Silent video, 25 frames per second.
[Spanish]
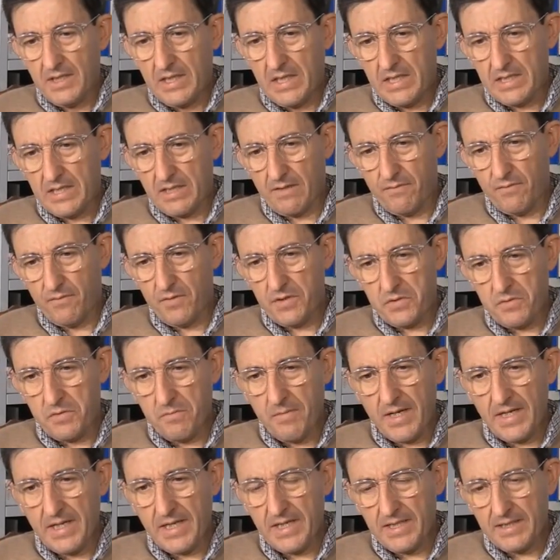Esa fue su
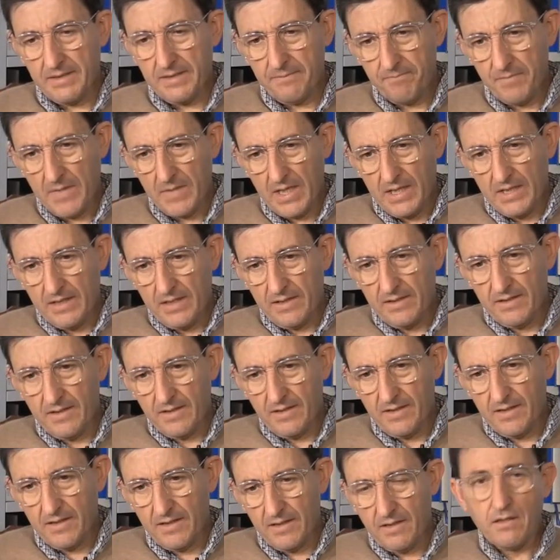manera
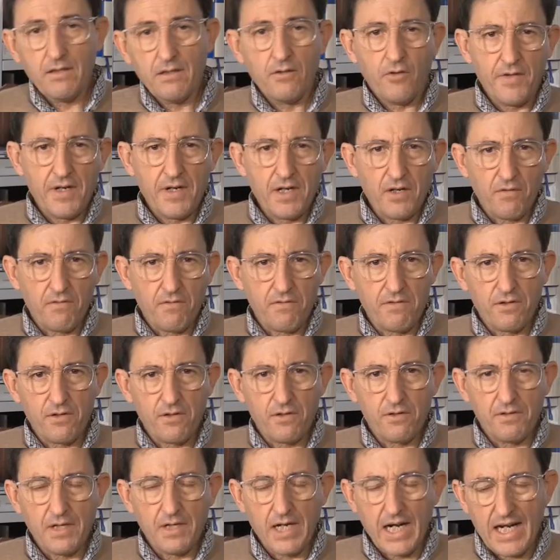de, lo diré con
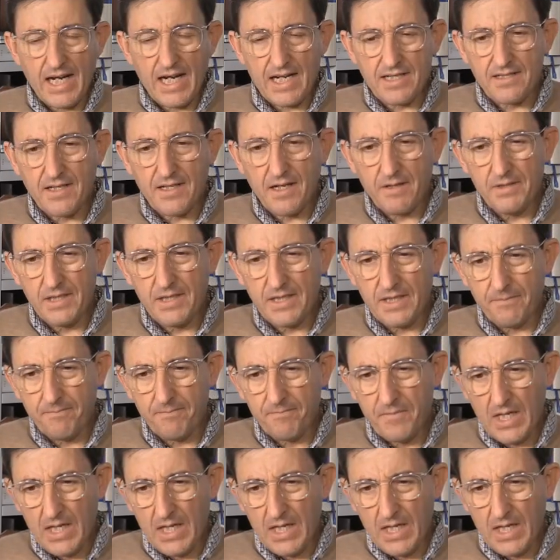Zoró, ganarse la vida,